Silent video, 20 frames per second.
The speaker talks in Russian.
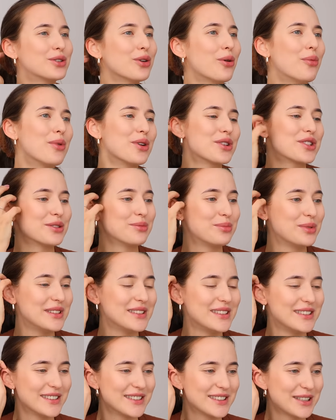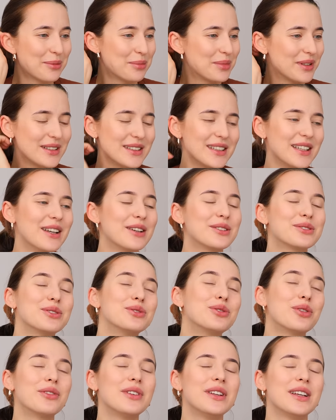кто, может быть, забыл или кто
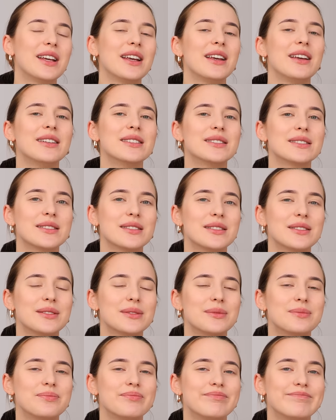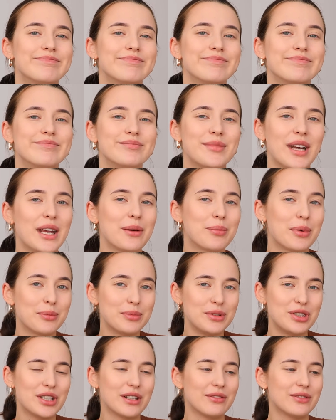новенький из э, моих
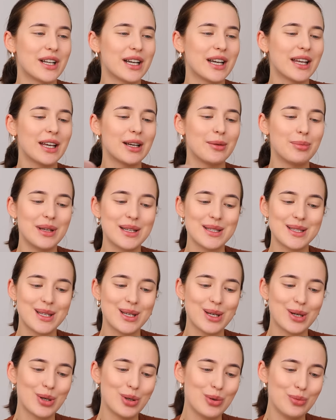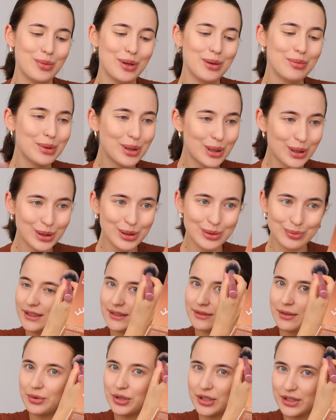подписчиков, дорогих, близких, любимых.
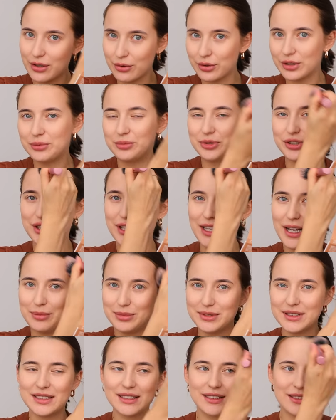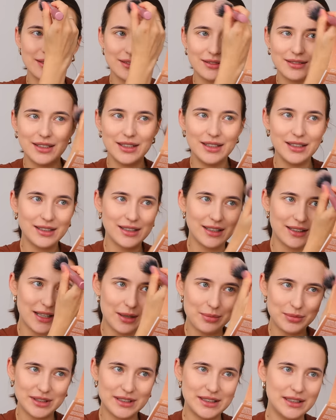Денис вообще-то родом из Челябинска, и
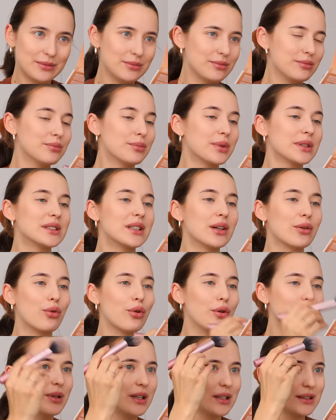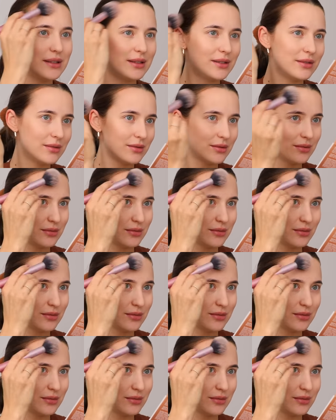когда мы с ним познакомились